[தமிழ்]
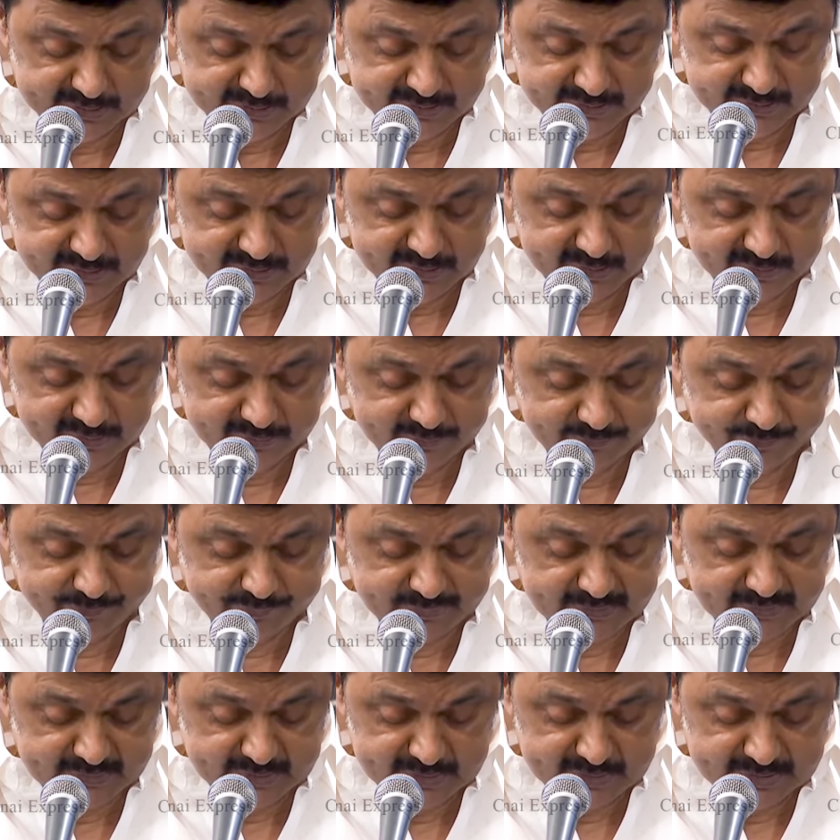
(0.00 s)
இதில்
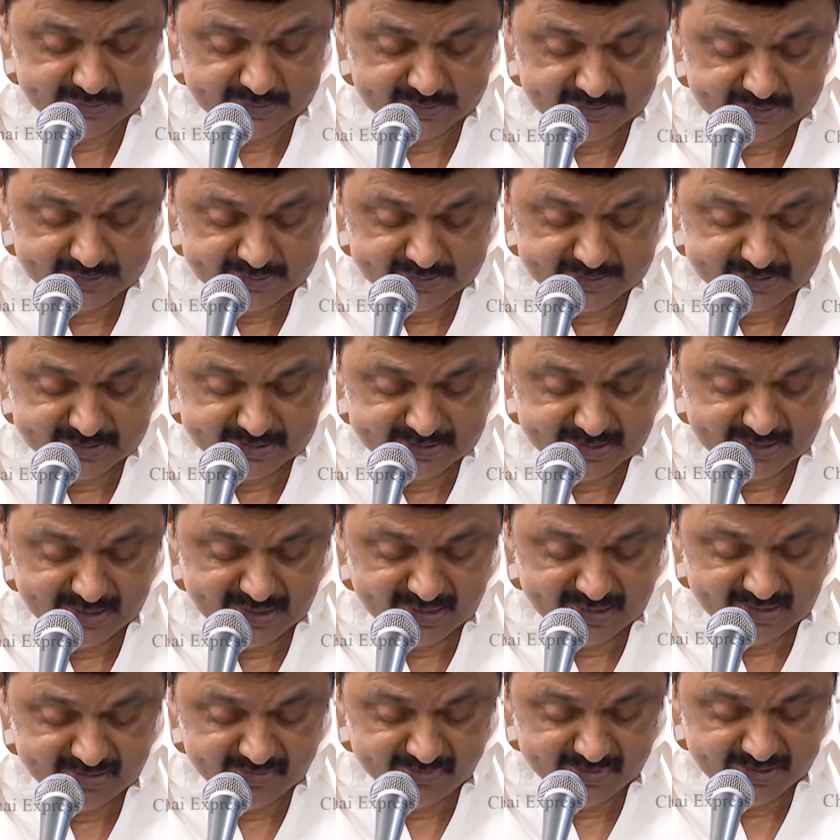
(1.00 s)

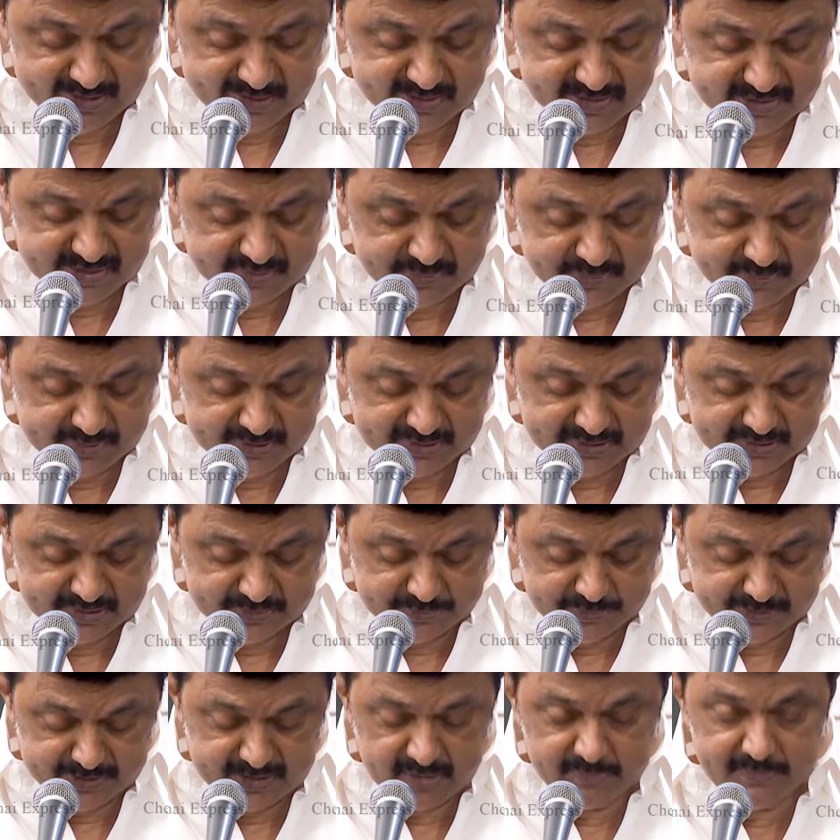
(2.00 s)
சாலை வளர்ச்சி என்பது
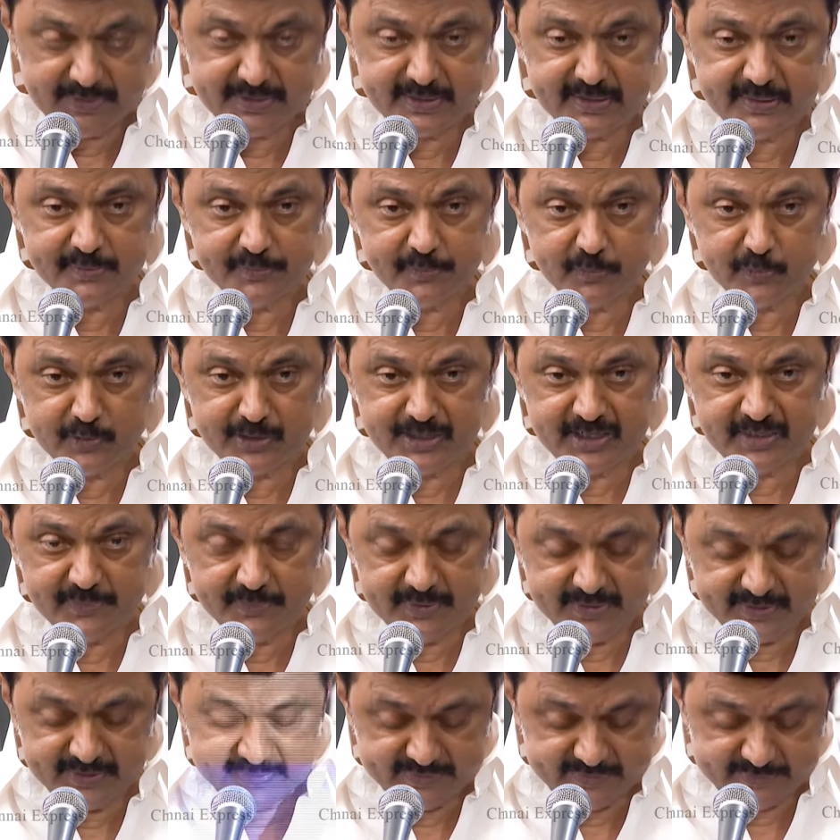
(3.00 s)
மிக மிக
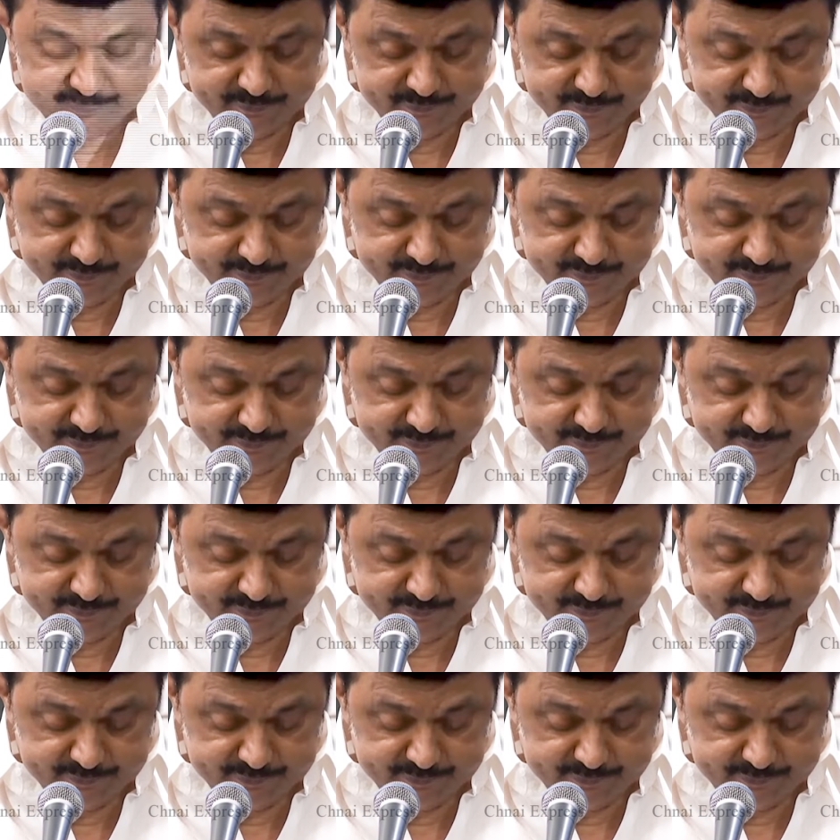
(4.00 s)
முக்கியமானது